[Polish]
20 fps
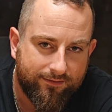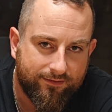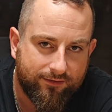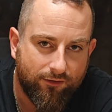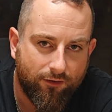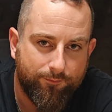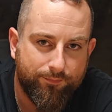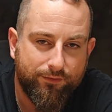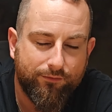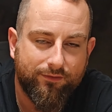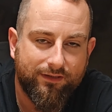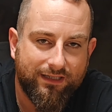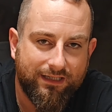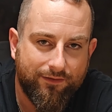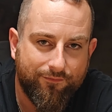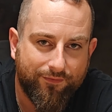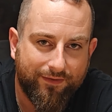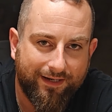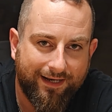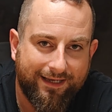skopiuj
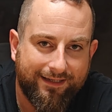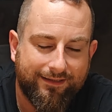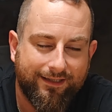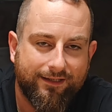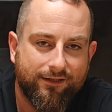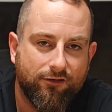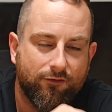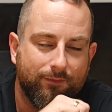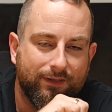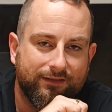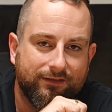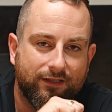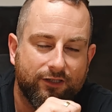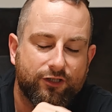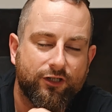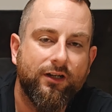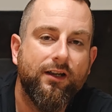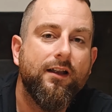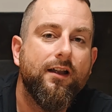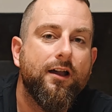i wklej ten
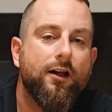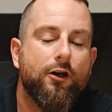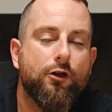komentarz